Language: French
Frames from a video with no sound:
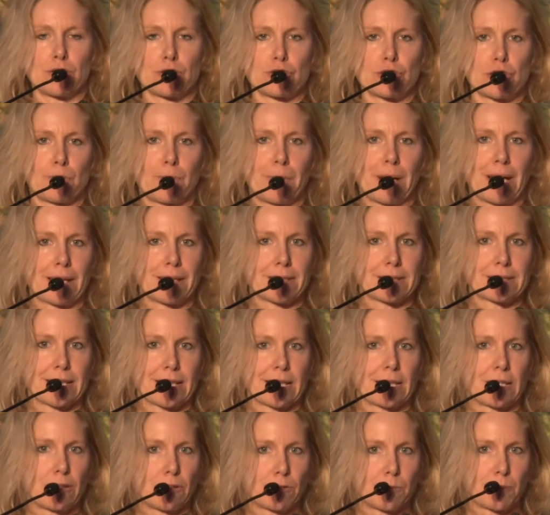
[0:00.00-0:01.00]
je pense
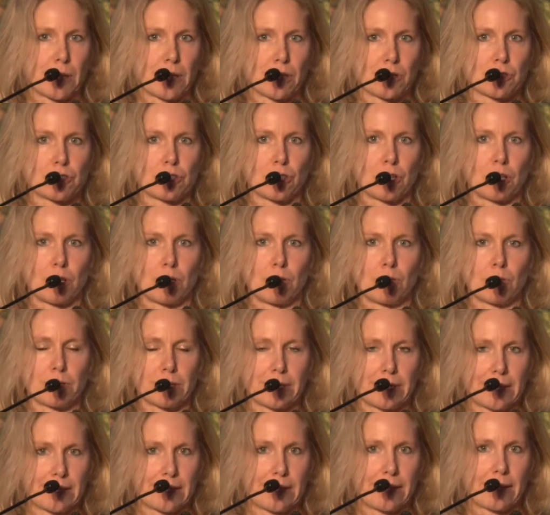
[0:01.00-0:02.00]
à Claude
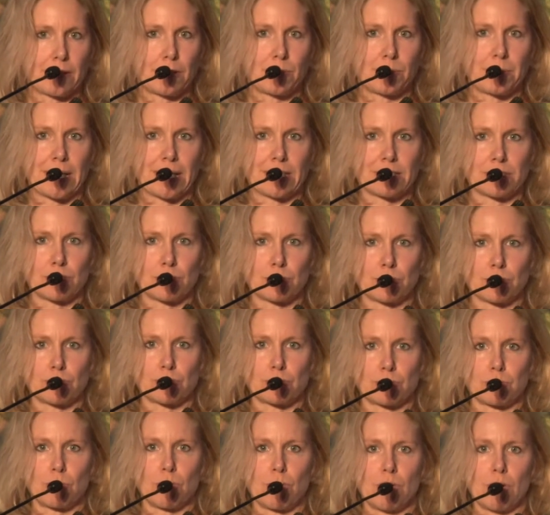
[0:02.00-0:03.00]
Bergeron, qui était en nomination
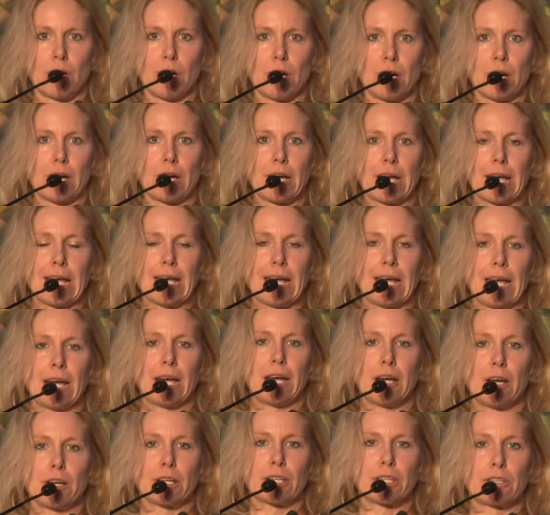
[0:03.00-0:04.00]
ce soir,
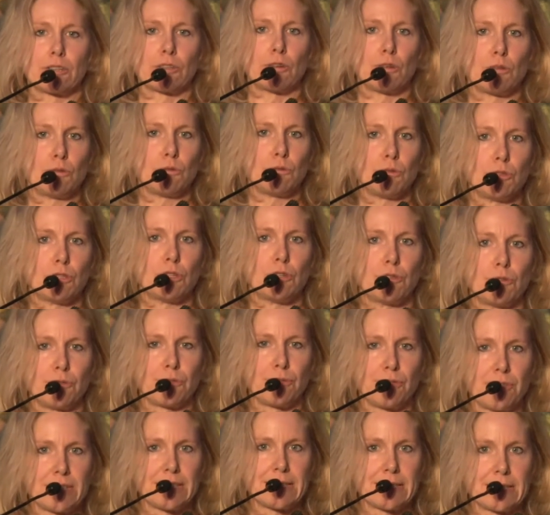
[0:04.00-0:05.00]
qui a eu une
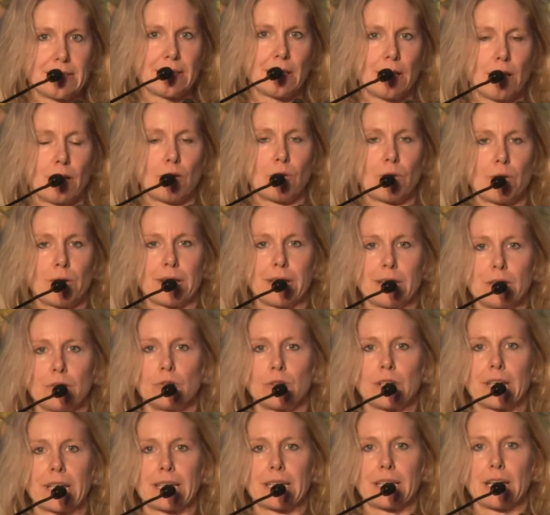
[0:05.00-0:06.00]
vision et
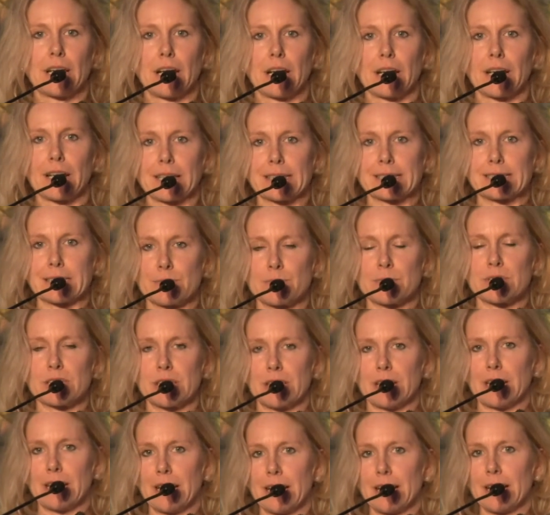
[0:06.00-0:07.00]
une rigueur
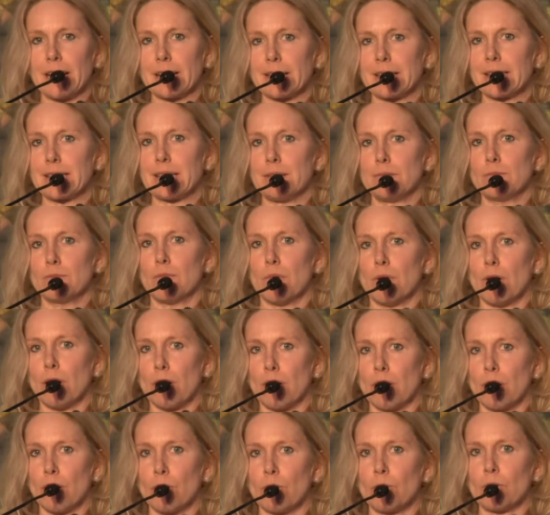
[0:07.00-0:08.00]
exceptionnelles qui
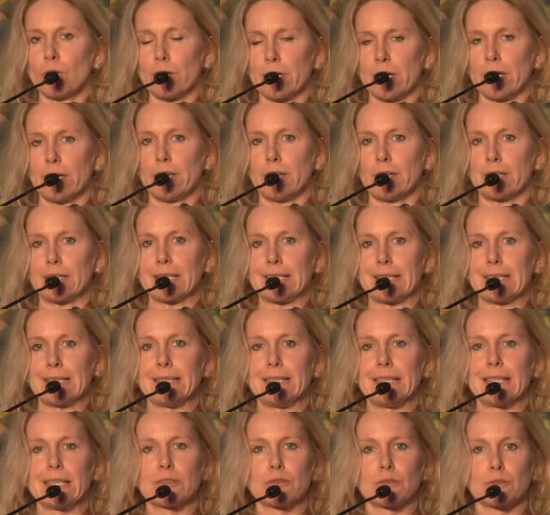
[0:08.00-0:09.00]
m'auront
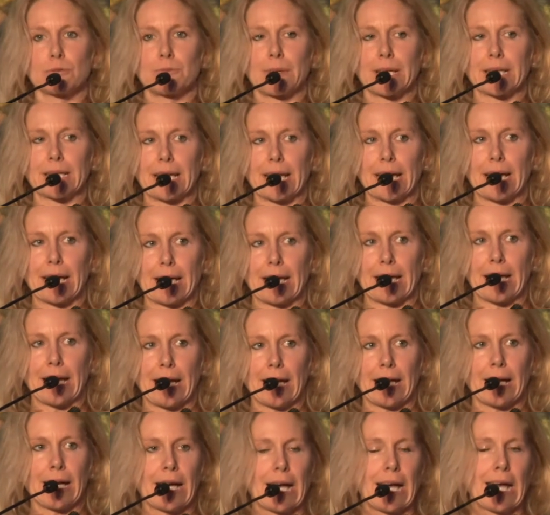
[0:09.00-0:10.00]
guidé toute ma
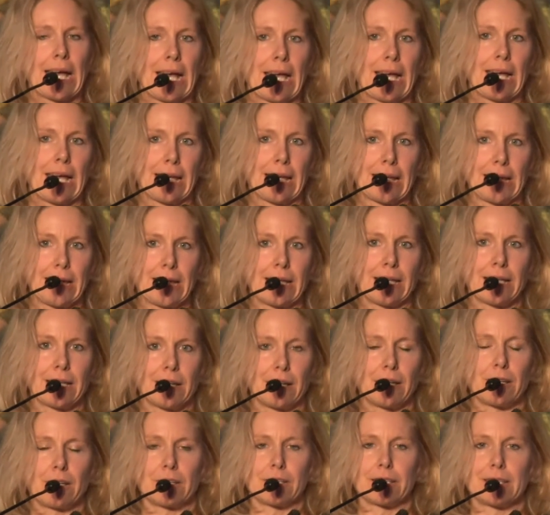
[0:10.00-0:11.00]
carrière
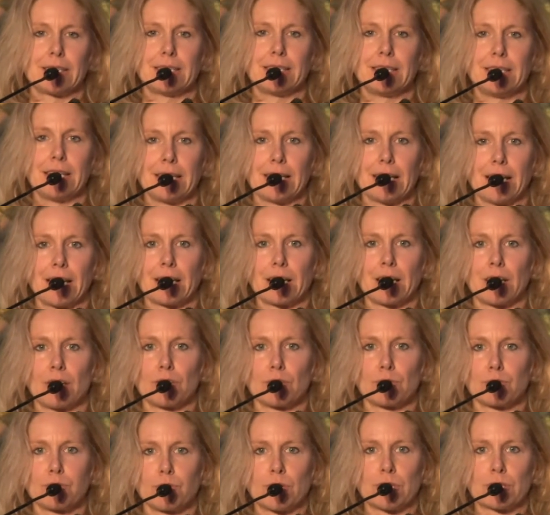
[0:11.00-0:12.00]
et euh, guider encore
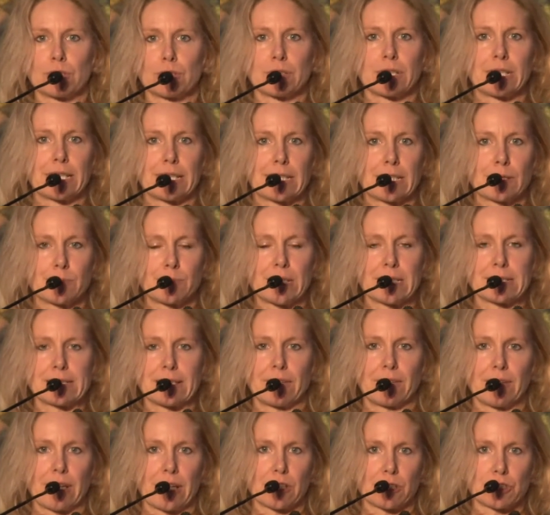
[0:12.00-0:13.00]
une fois toute l'équipe des
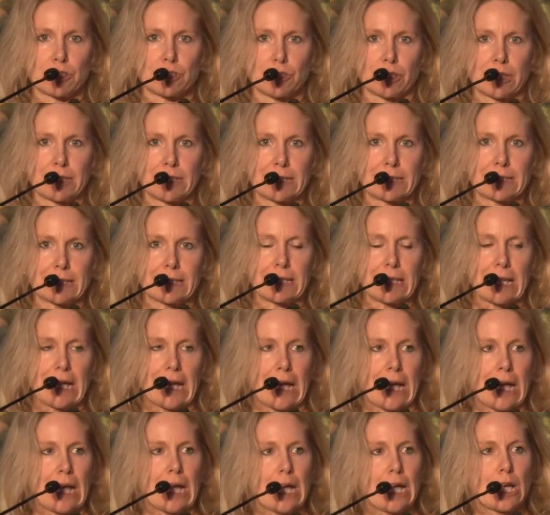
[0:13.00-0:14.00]
affaires juridiques.
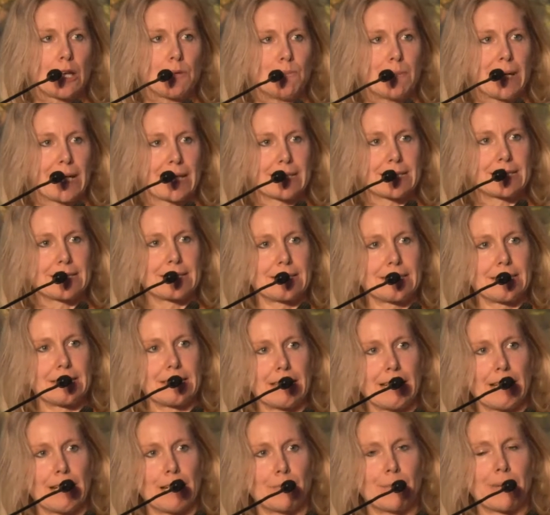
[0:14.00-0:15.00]

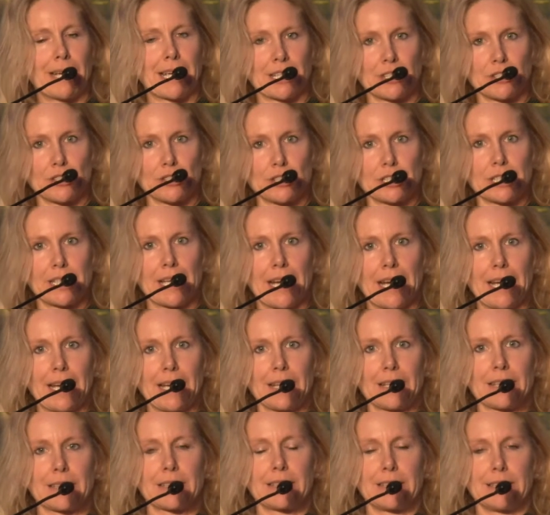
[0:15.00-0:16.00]
Merci à Marie
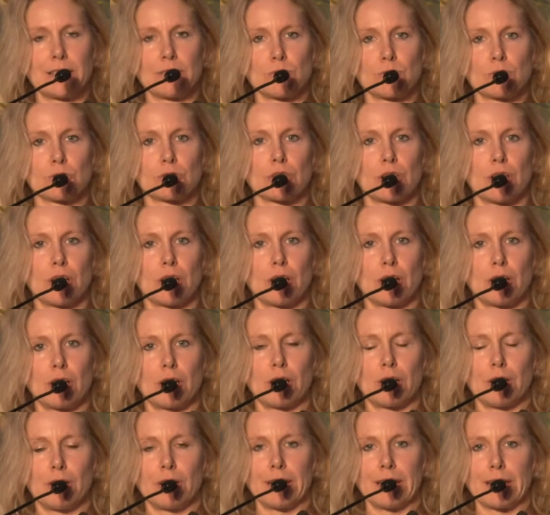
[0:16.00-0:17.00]
Giguère qui nous
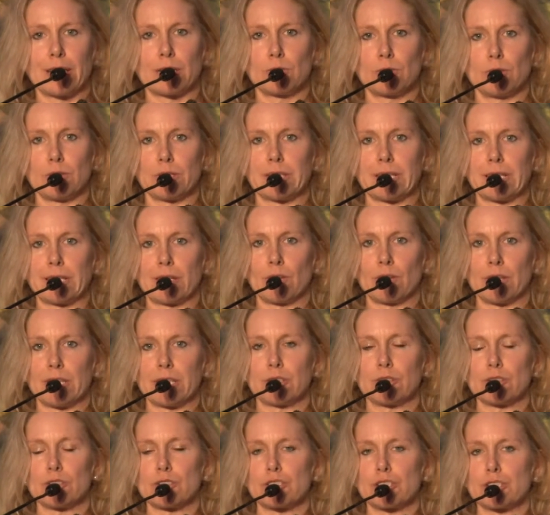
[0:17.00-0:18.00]
a euh, inculqué un
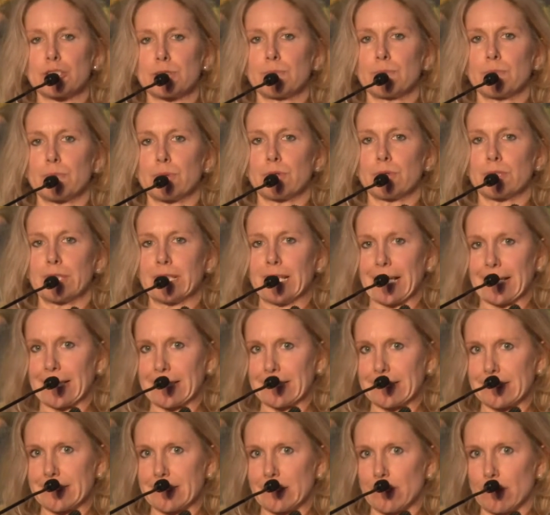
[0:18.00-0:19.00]
leadership euh,
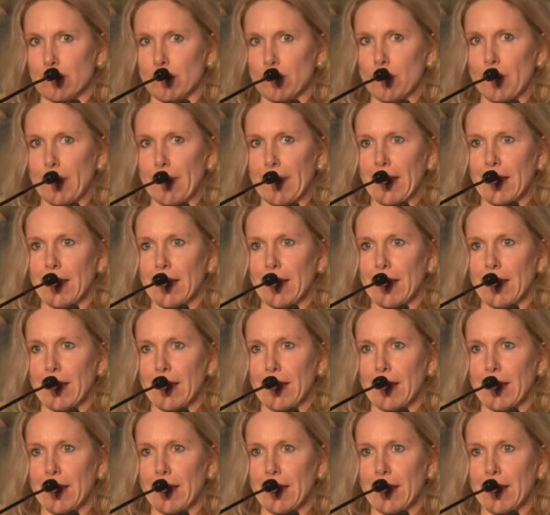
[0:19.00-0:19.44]
d'action.